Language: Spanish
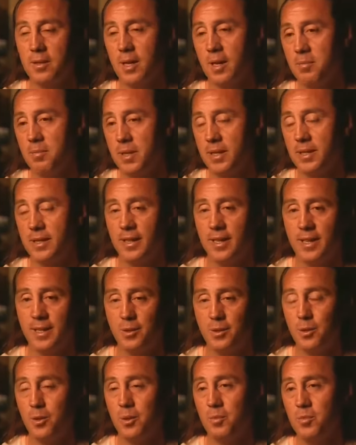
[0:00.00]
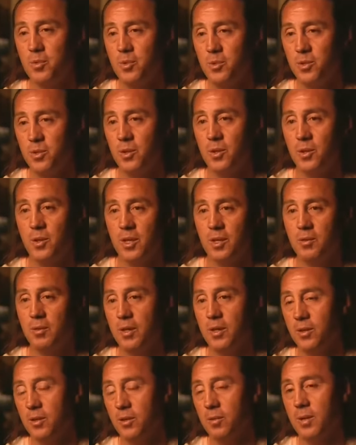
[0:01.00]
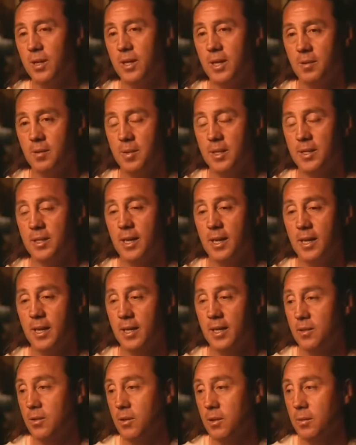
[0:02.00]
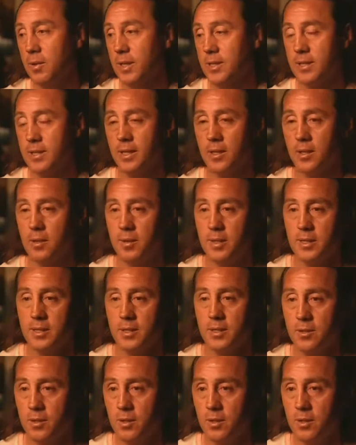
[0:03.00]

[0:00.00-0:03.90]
Gambetea a todo mundo y cuando va a rematar al arco lo ve a Sergio Vázquez